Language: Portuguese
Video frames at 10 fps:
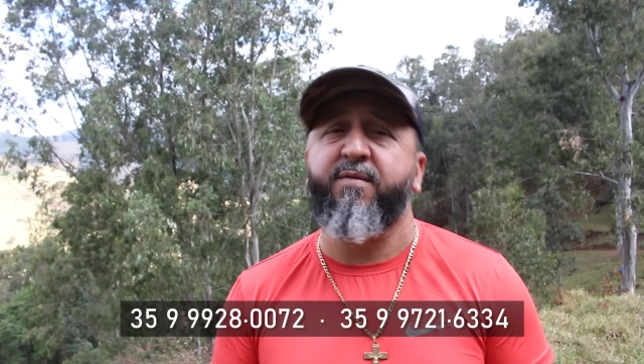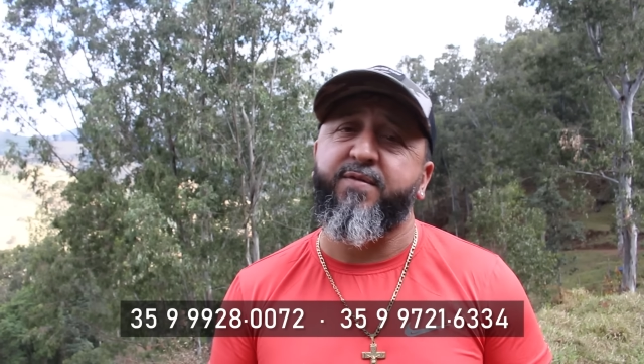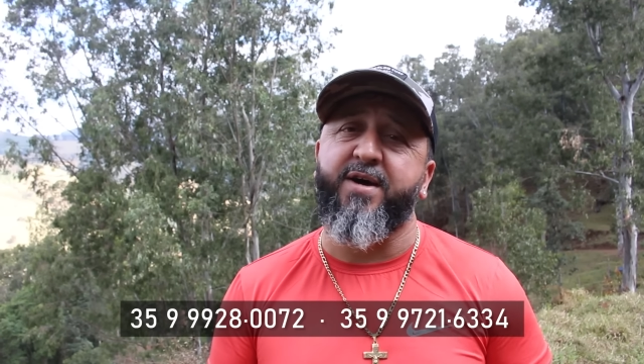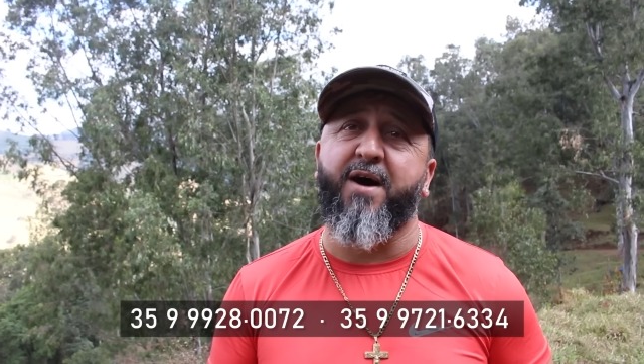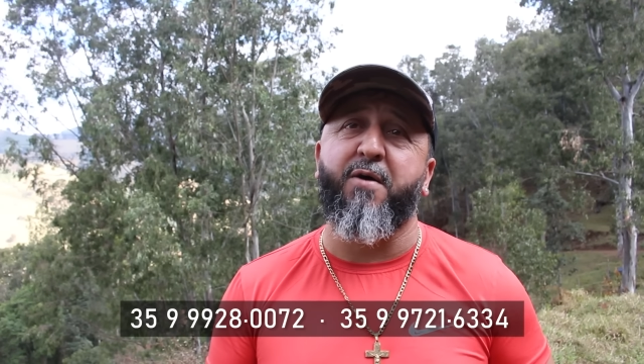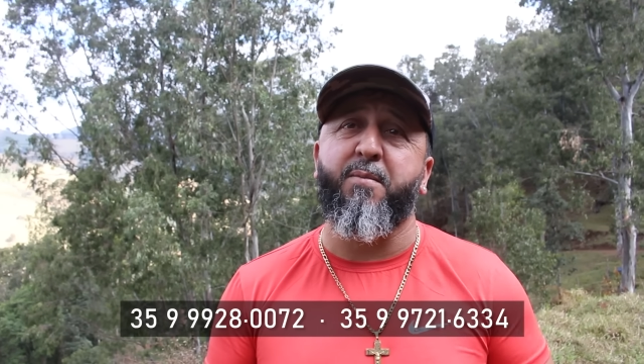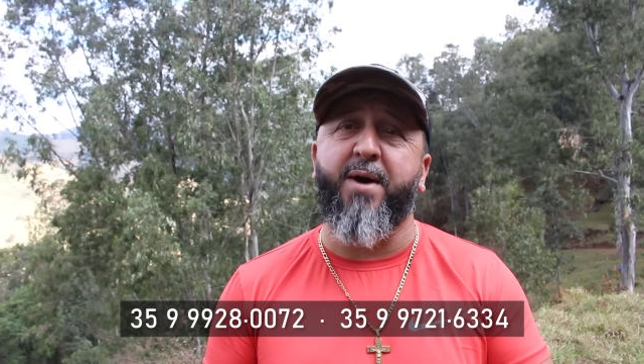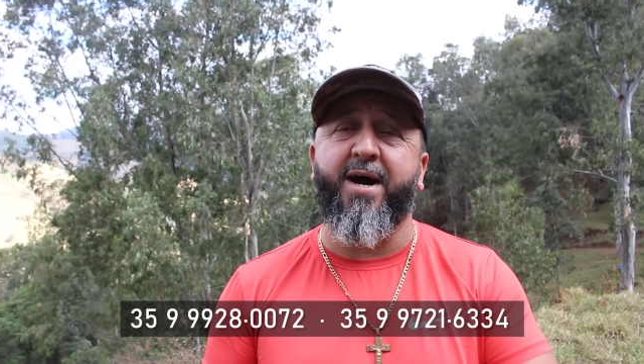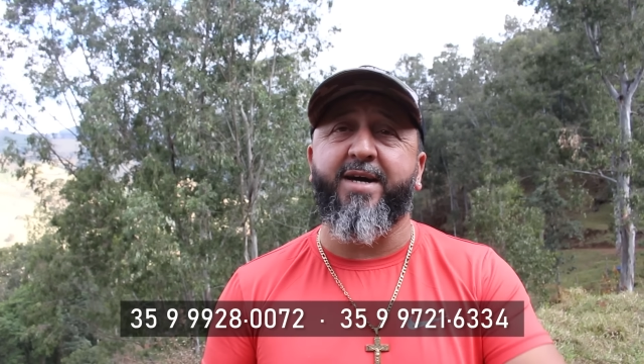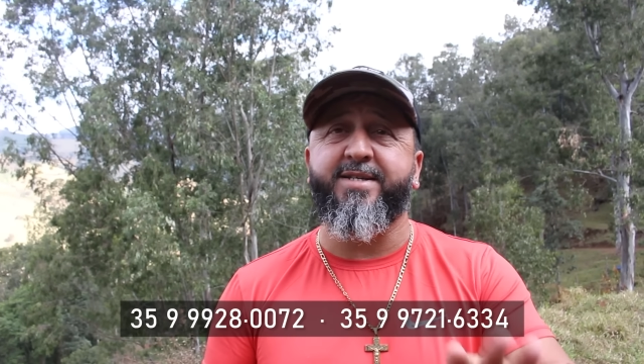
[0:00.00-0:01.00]
Avião,
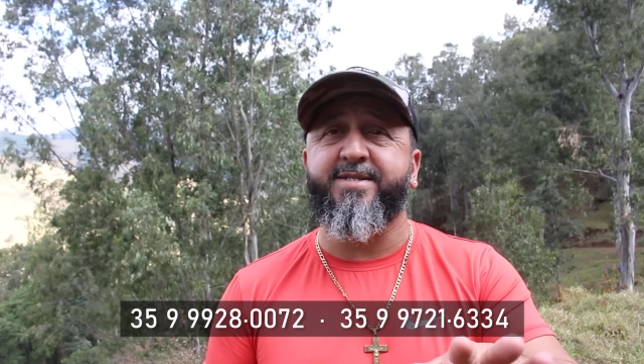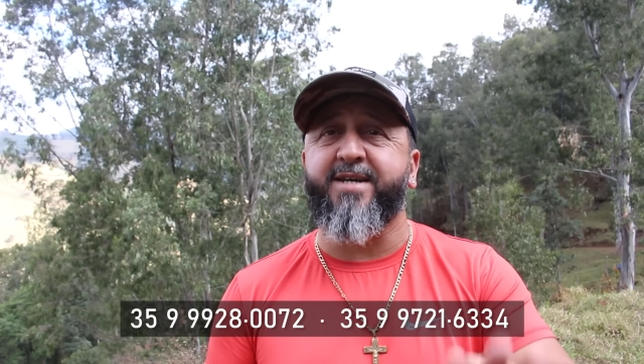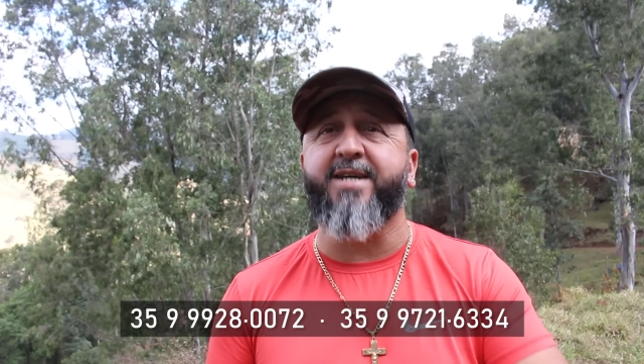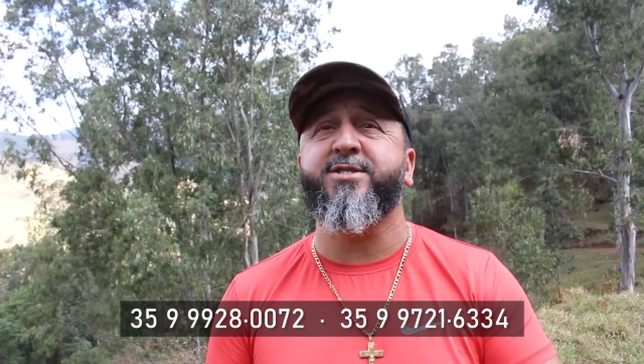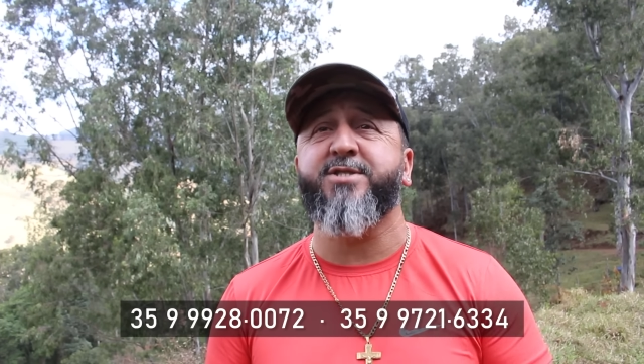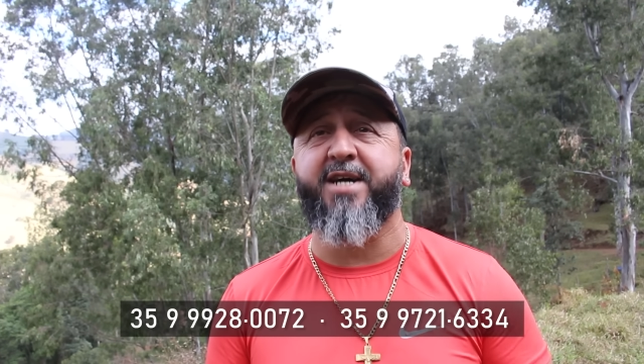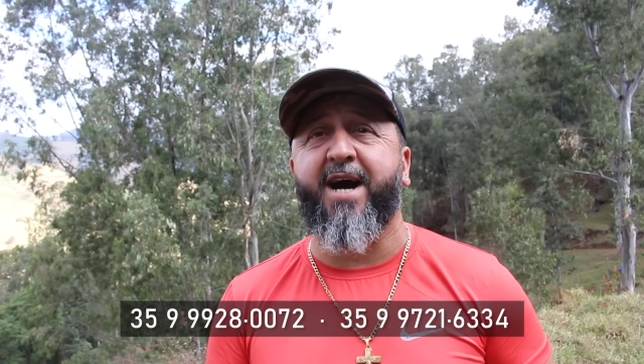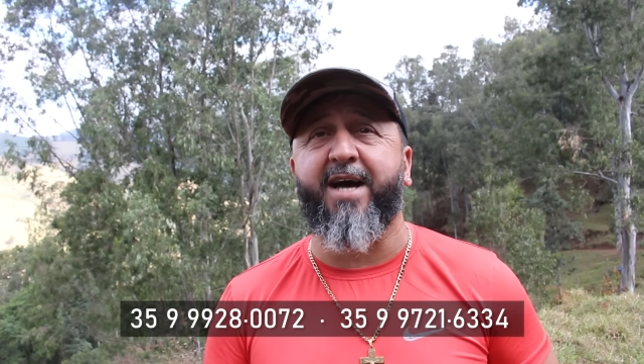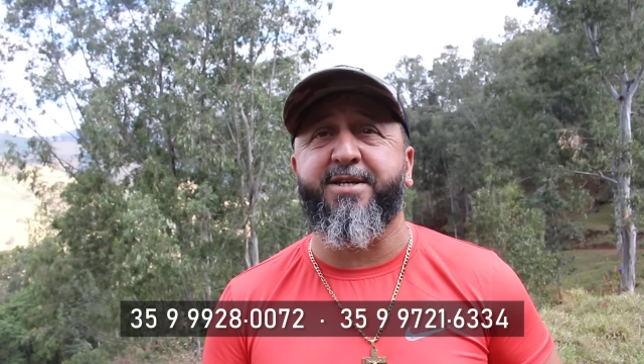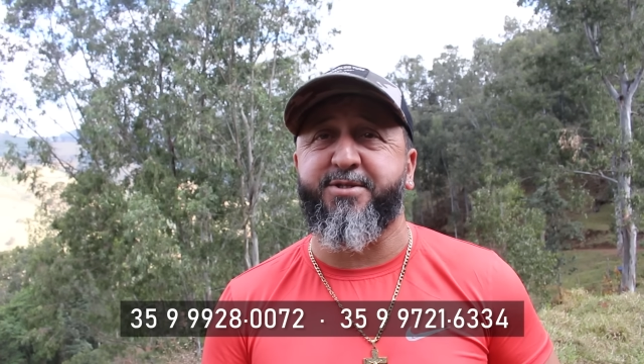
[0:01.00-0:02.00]
mas antes de
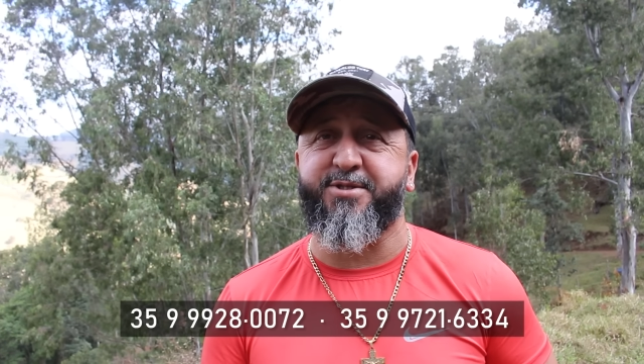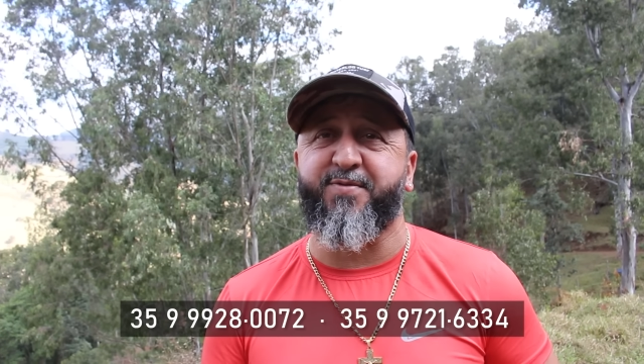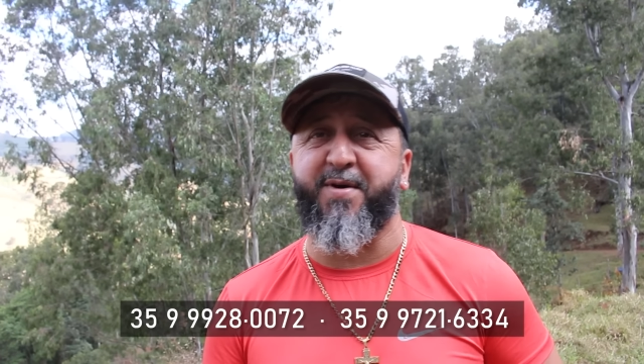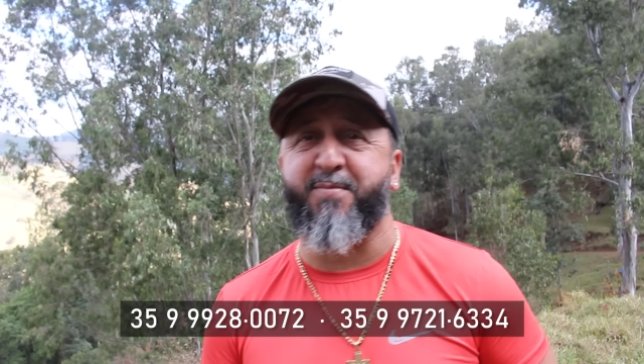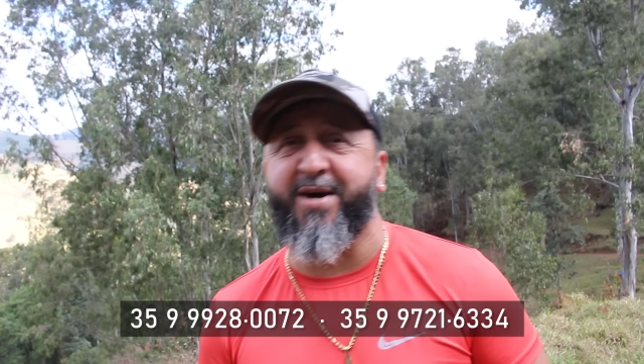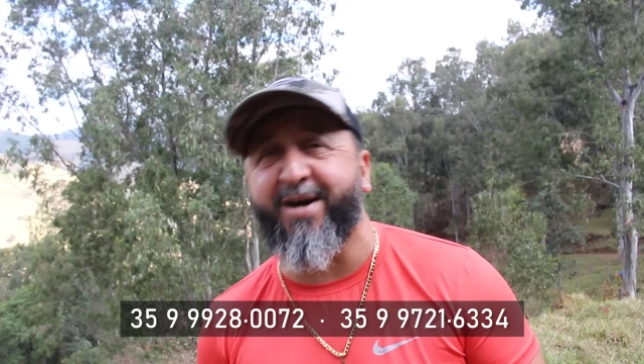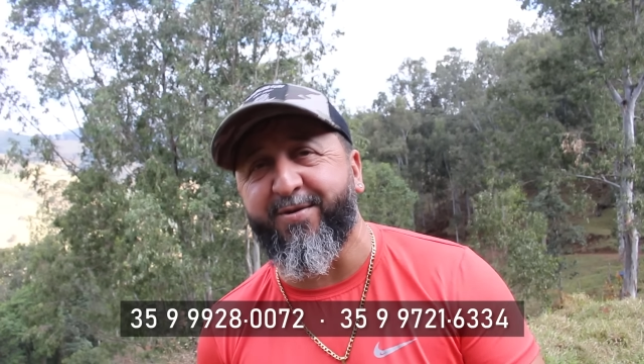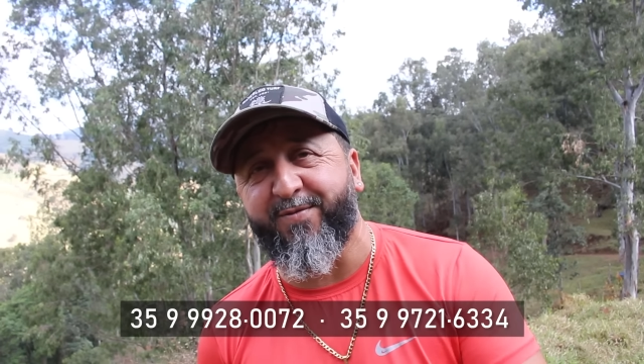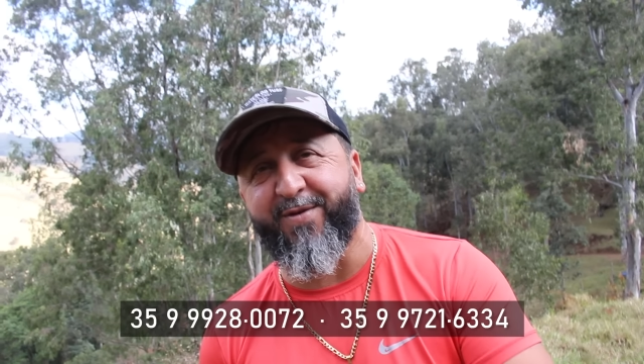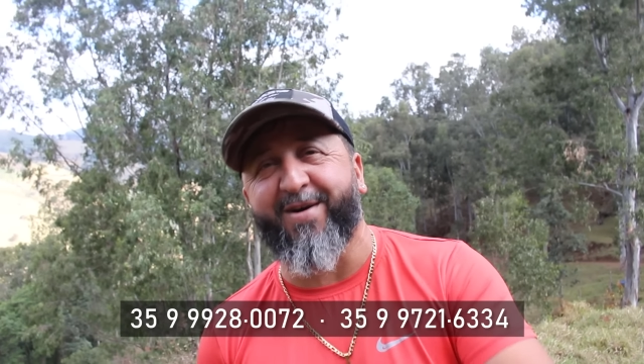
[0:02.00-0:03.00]
cair, se estiver
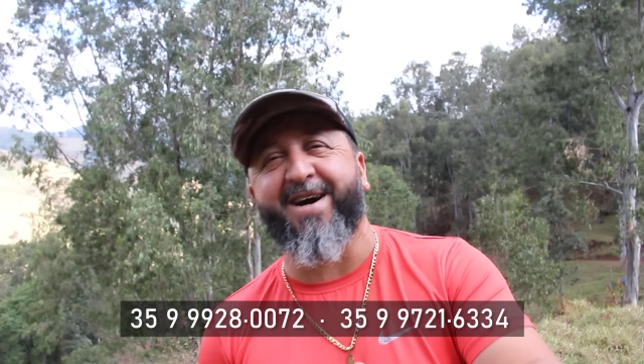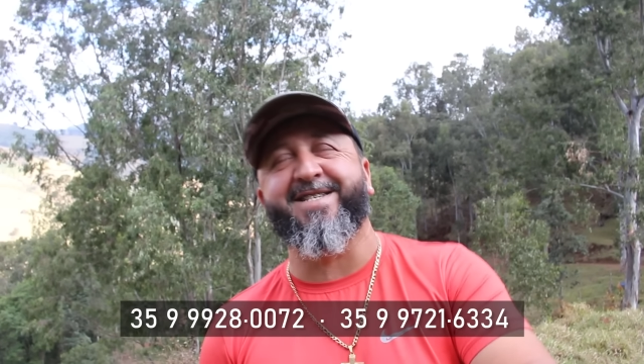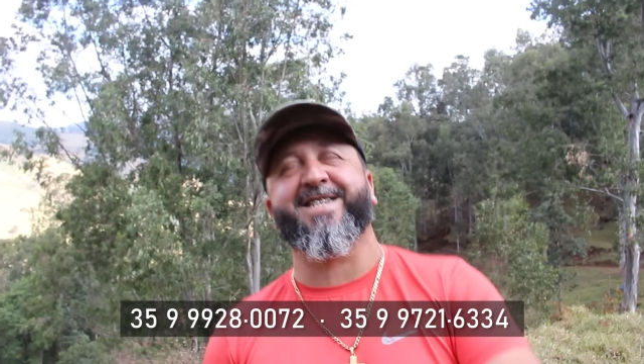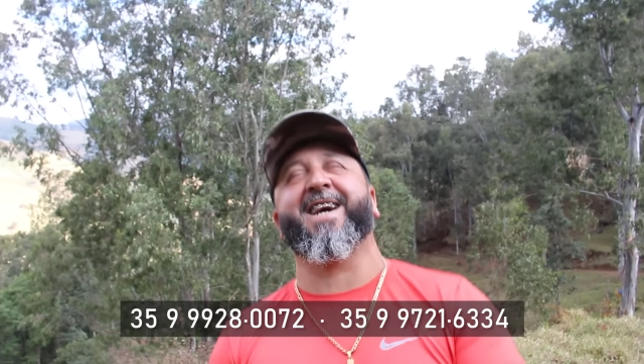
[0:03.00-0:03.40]
pegando fogo, antes de